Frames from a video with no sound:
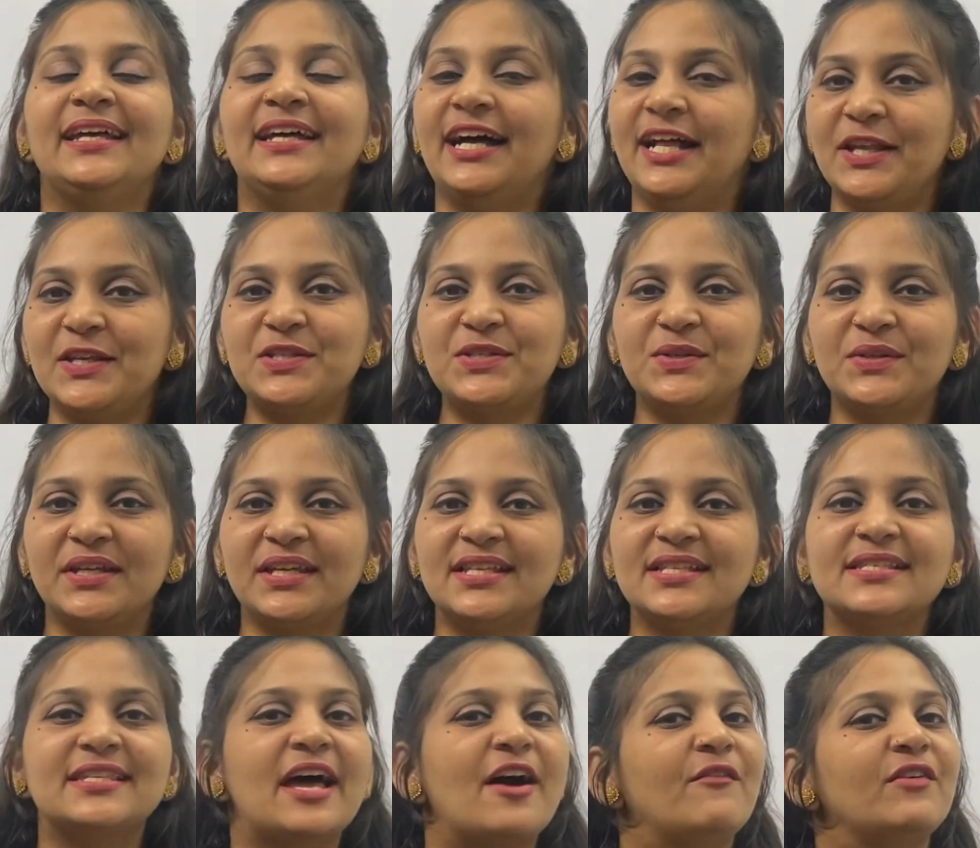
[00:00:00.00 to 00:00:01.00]
हाय
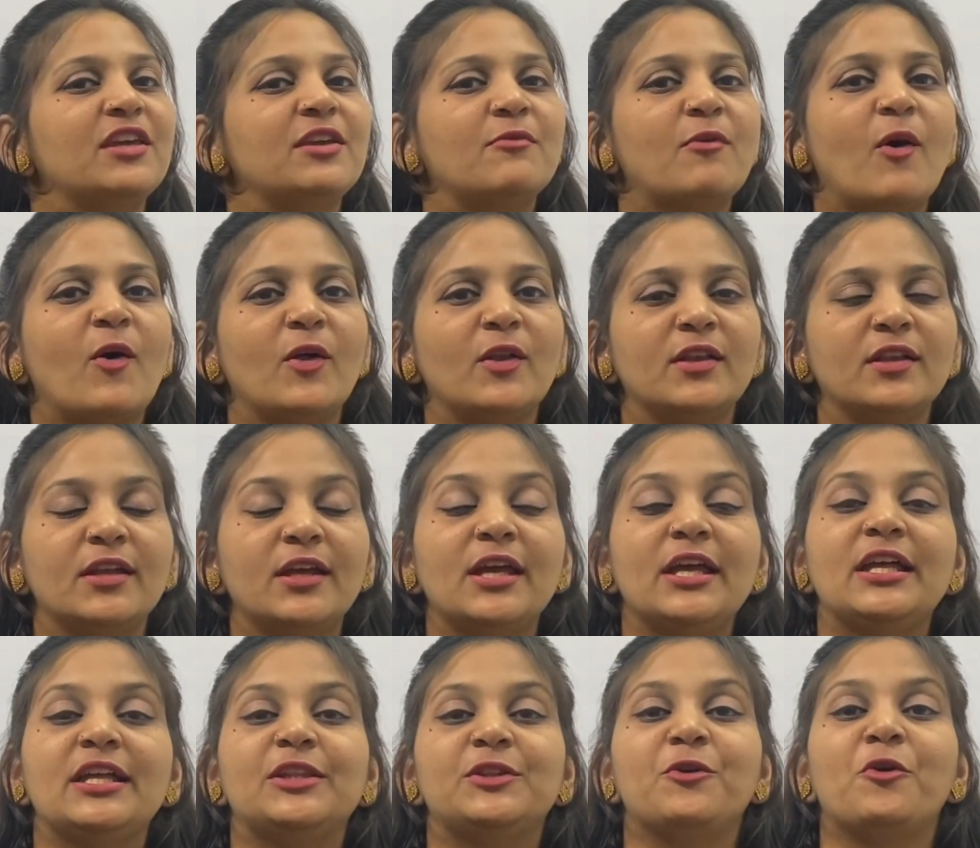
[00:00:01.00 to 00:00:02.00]
स्टूडेंट्स हाउ आर यू ऑल
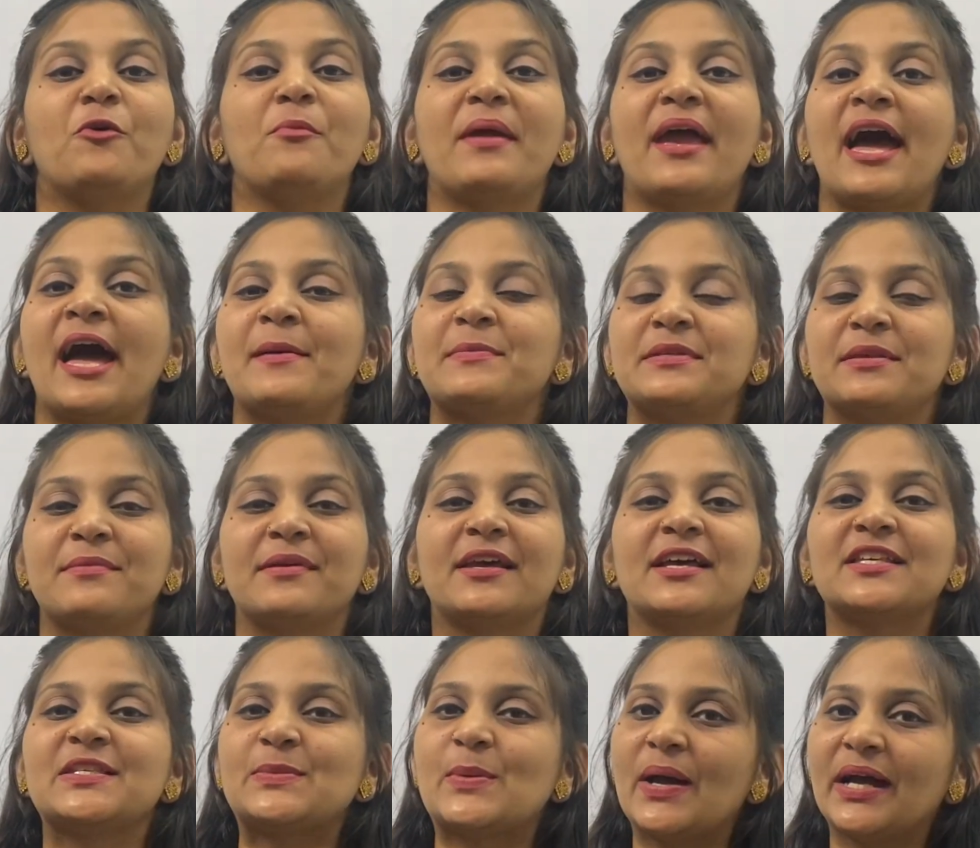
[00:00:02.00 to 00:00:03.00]
तो मैं आप सभी का
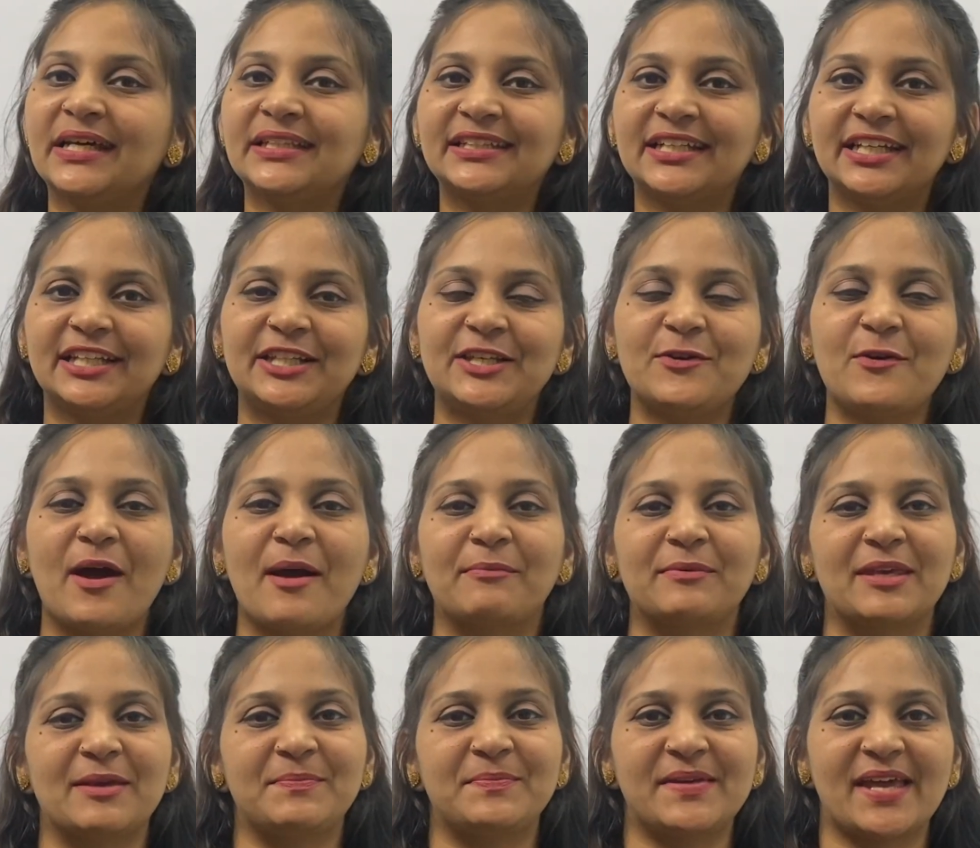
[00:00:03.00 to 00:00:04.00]
स्वागत करती हूँ
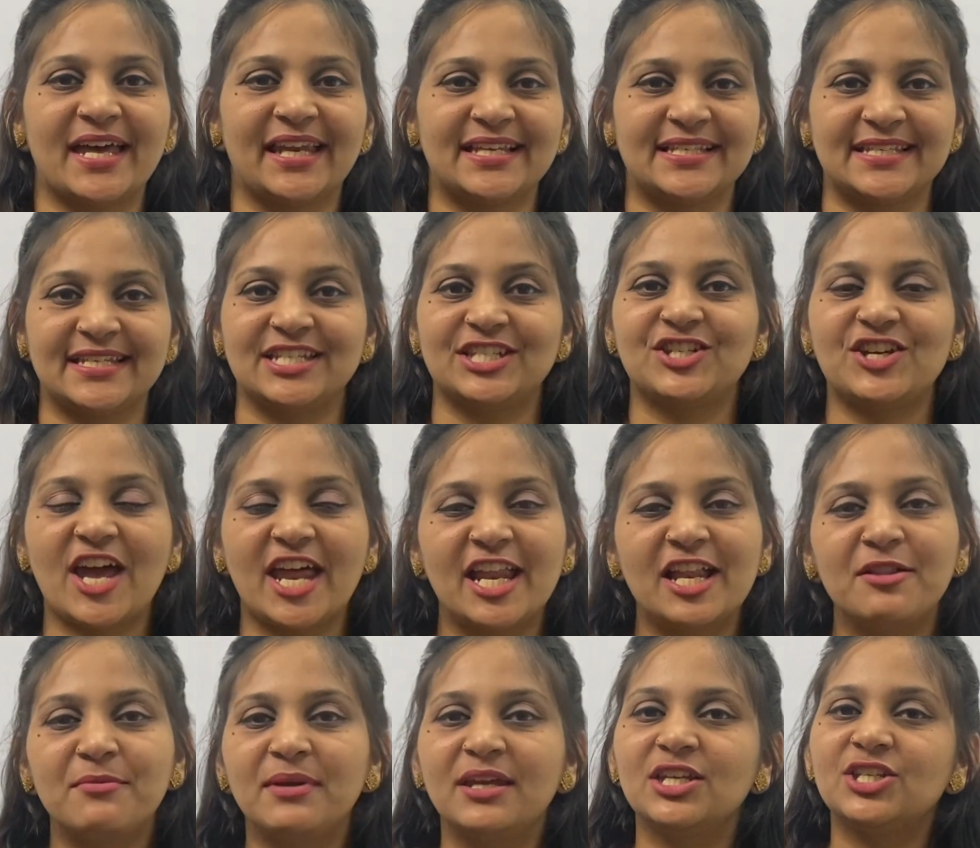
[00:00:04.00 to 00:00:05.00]
आपके प्यारे से
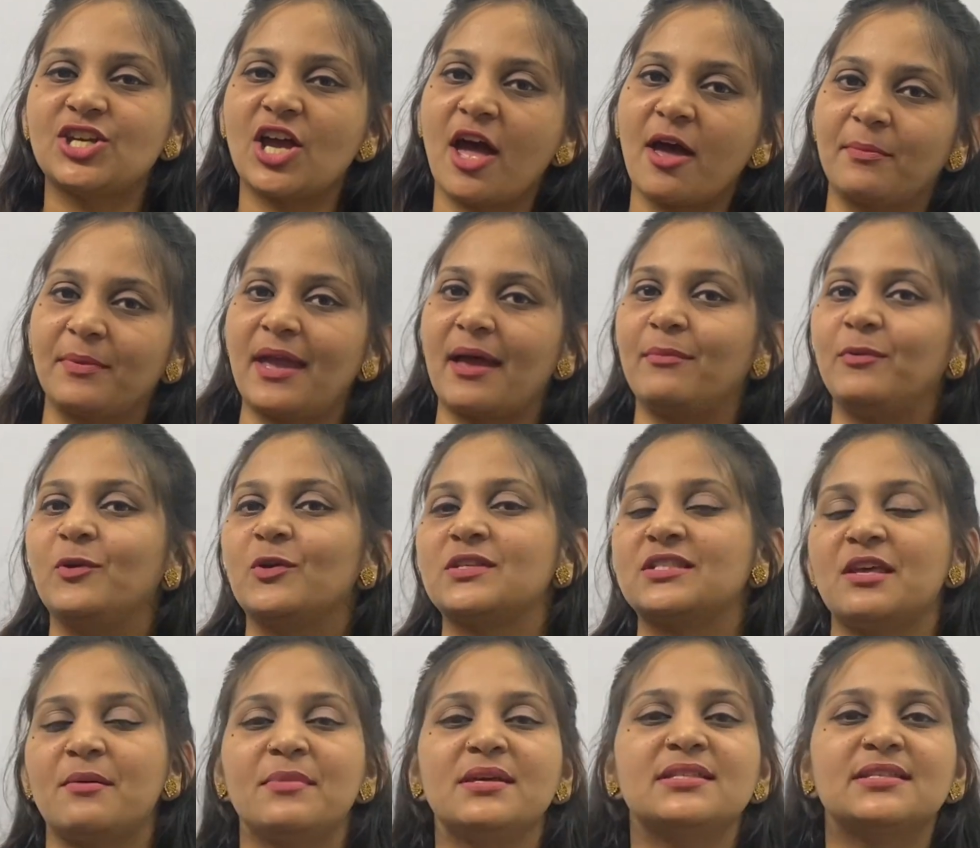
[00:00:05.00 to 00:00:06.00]
चैनल में जहाँ पे आप लोग
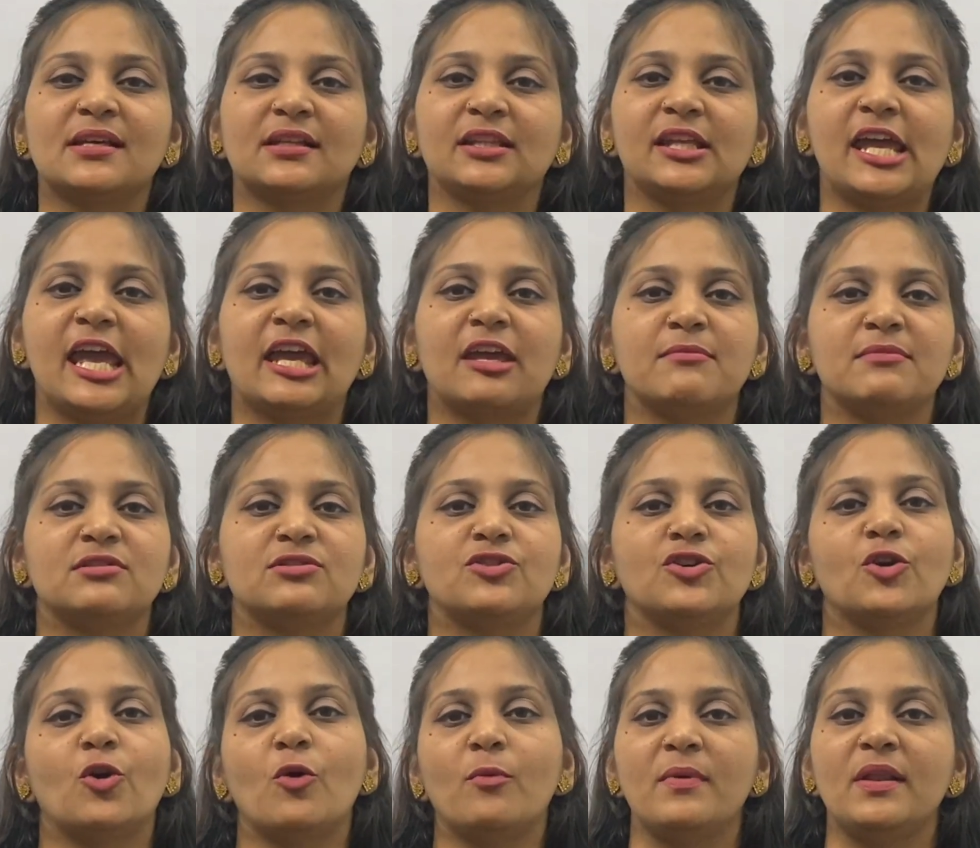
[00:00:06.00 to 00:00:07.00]
समझ सकते हैं केमिस्ट्री
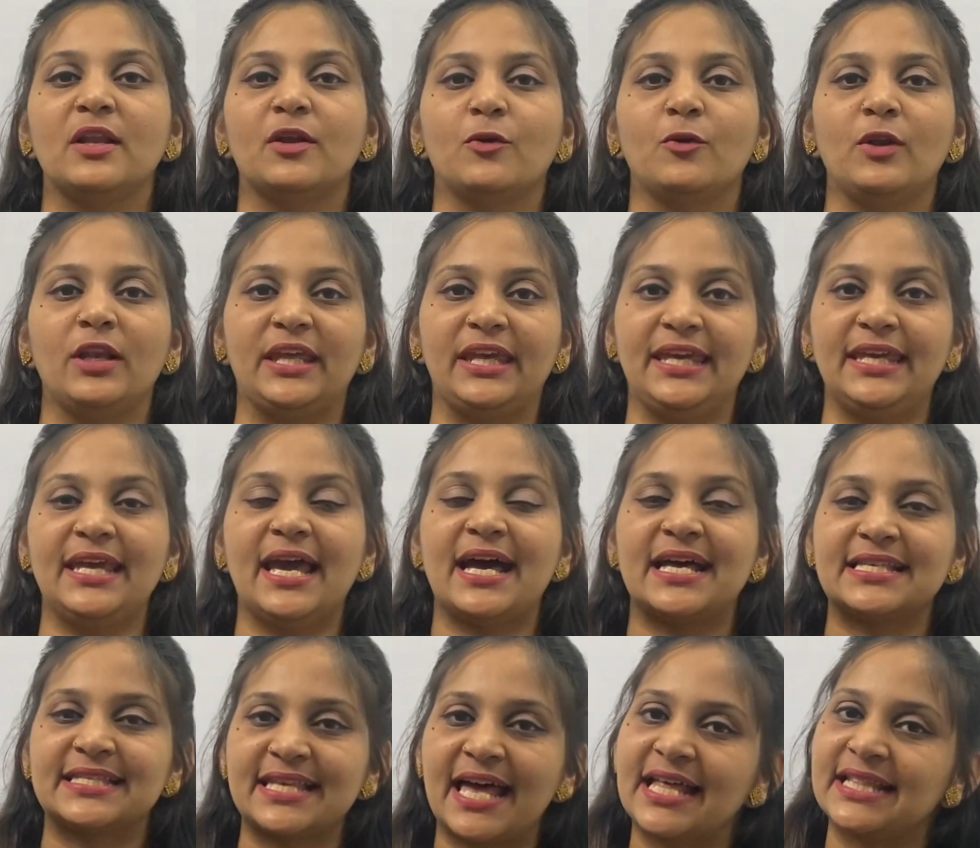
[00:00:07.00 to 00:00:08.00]
को बिल्कुल ही
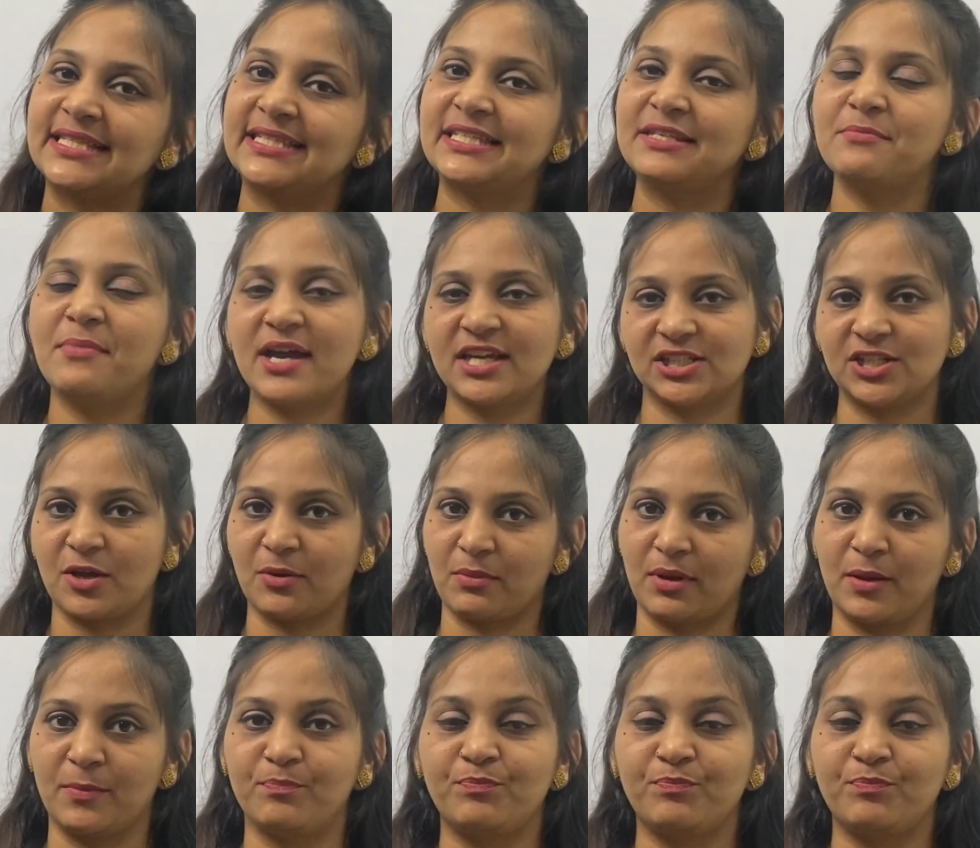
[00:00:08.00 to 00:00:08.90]
आसान सी भाषा में